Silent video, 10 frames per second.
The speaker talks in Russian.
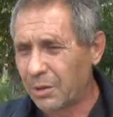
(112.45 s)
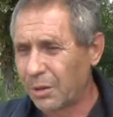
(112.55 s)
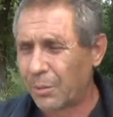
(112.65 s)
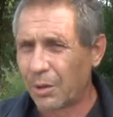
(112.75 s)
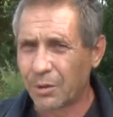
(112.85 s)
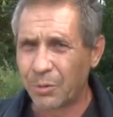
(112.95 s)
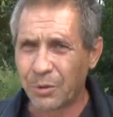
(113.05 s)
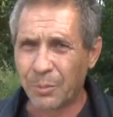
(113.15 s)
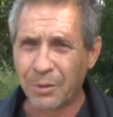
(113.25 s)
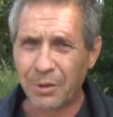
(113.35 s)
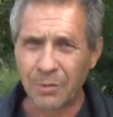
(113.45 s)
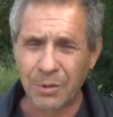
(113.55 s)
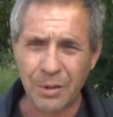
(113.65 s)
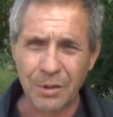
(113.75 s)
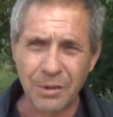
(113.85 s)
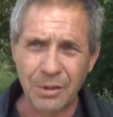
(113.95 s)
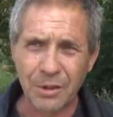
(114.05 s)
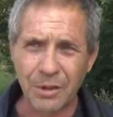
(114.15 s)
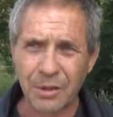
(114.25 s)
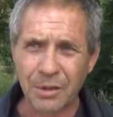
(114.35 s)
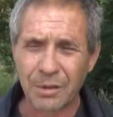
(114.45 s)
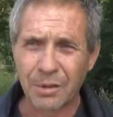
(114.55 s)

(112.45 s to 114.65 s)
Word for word: этот молодой спортивного телосложения.